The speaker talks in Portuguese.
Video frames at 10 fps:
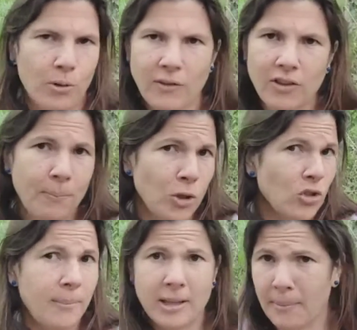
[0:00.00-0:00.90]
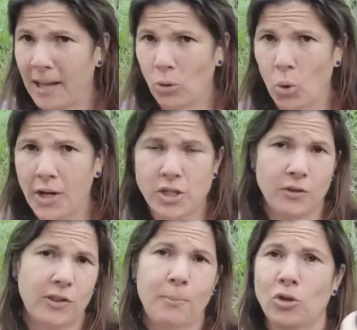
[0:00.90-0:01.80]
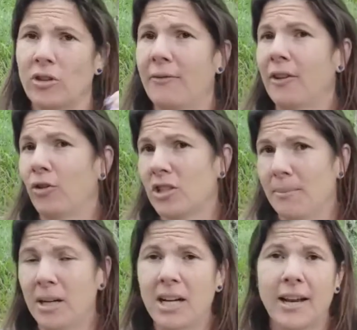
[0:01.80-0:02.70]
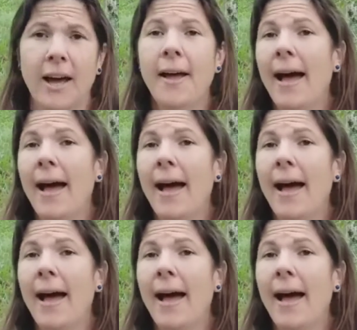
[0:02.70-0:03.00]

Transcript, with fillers: porque você pode estudar também à noite, você pode estudar final de semana.